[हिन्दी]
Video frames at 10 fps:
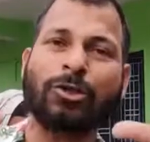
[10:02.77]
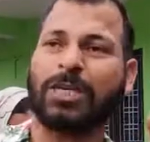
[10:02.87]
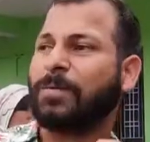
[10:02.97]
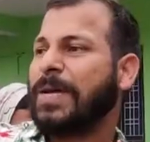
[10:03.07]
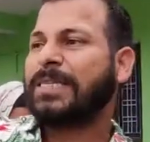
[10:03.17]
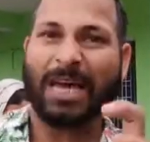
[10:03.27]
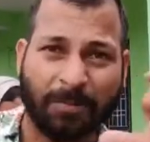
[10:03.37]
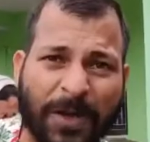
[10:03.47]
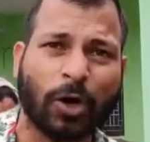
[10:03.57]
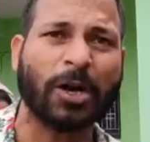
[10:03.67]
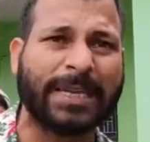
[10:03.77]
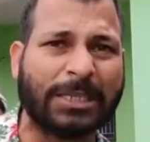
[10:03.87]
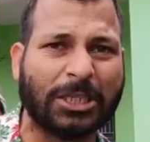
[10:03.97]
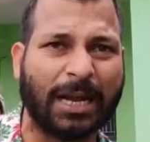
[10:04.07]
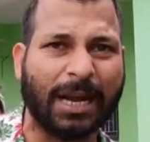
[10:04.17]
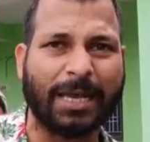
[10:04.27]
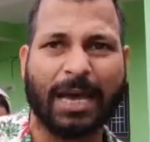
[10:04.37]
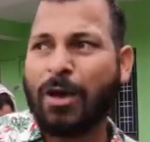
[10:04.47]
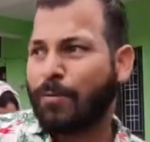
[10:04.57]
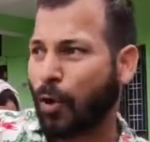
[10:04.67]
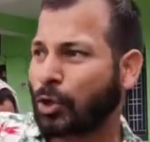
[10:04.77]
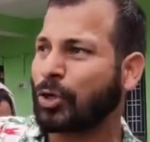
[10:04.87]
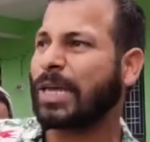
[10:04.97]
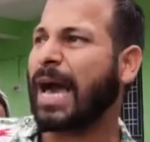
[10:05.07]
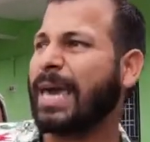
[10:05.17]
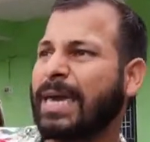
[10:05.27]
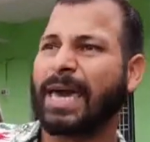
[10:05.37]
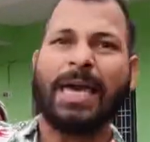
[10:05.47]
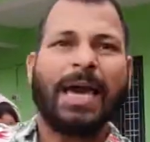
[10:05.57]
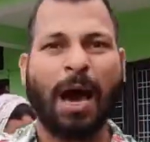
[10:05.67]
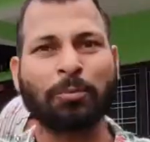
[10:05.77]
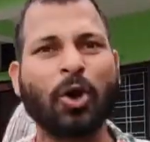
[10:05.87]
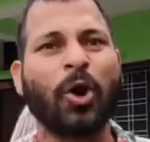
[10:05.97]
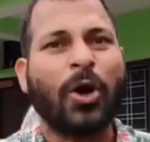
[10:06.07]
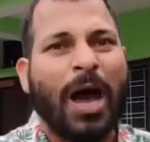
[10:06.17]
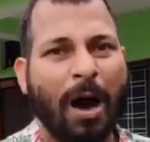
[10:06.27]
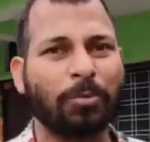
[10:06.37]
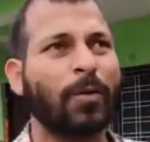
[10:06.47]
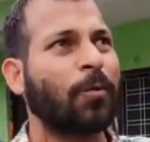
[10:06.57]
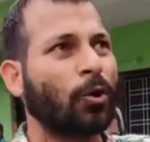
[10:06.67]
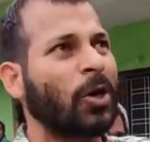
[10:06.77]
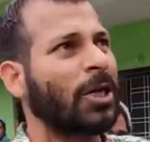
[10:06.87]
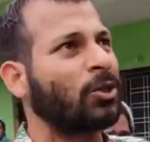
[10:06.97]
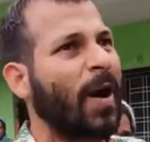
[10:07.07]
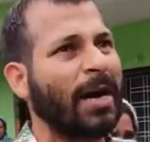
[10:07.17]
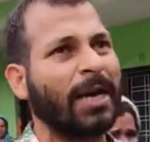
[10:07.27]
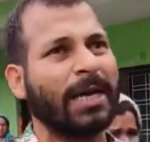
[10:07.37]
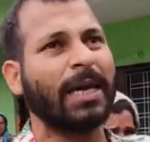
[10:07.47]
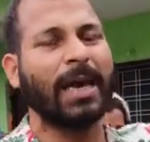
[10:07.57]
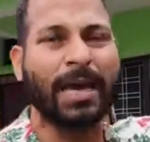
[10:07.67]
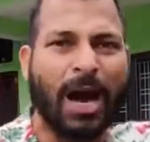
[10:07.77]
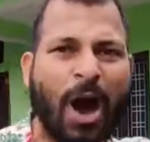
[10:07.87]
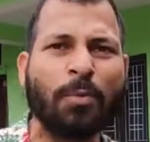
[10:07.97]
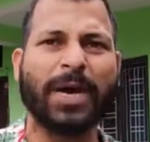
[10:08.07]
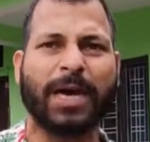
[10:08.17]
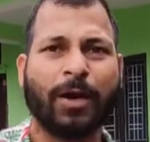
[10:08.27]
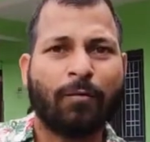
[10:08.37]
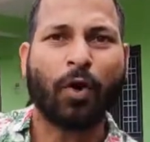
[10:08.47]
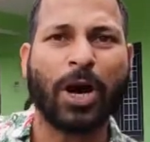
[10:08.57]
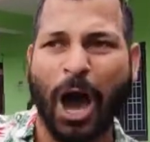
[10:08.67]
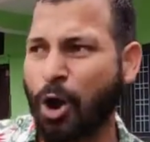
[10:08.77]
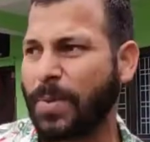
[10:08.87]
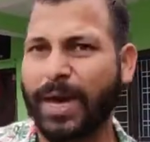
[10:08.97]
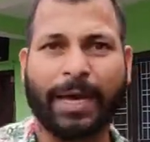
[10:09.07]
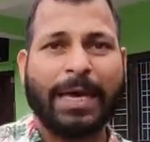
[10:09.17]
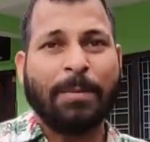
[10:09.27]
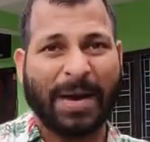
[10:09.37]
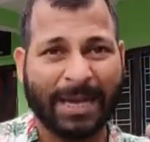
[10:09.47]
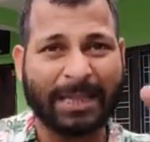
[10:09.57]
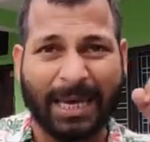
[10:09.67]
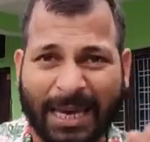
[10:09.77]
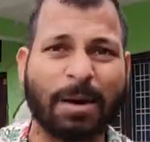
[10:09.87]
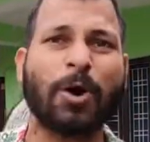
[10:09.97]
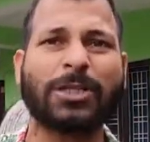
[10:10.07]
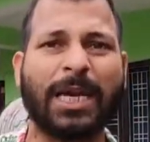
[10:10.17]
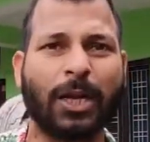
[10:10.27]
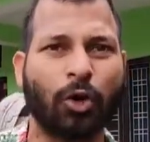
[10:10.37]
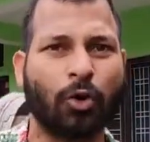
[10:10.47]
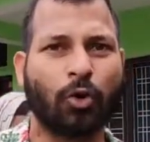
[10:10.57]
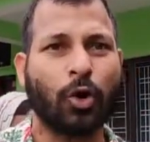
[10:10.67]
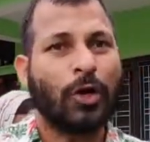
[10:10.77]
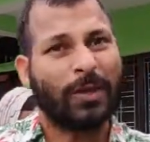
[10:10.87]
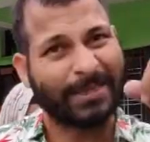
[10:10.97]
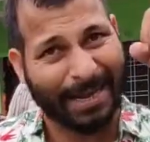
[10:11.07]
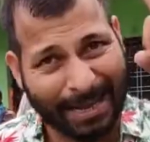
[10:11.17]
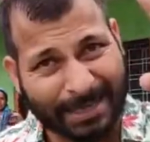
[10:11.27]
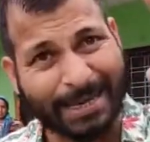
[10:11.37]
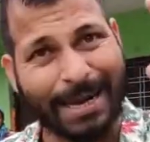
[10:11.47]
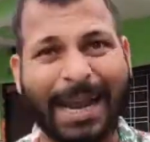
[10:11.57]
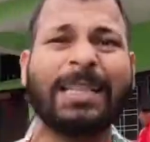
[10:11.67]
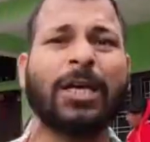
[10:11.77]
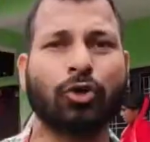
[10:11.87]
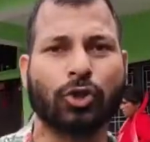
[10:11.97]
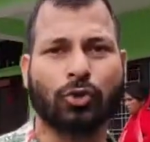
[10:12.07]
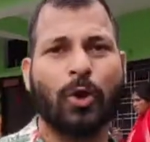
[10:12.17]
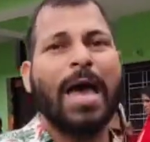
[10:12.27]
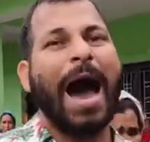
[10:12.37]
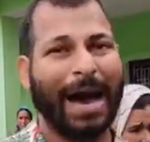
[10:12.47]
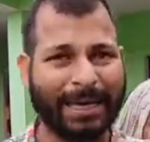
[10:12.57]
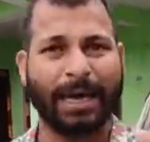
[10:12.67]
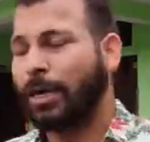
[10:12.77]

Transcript: तो सिर्फ सेल्फी कॉन्टेस्ट चल रही है फोटो दिखाएंगे हम तो हम तो फोटो खिंचवा करके यह गाँव में गए वो गाँव में आए मैंने देखा बहुत सारे लोगों को ये सरासर गलत है दोस्तों आइए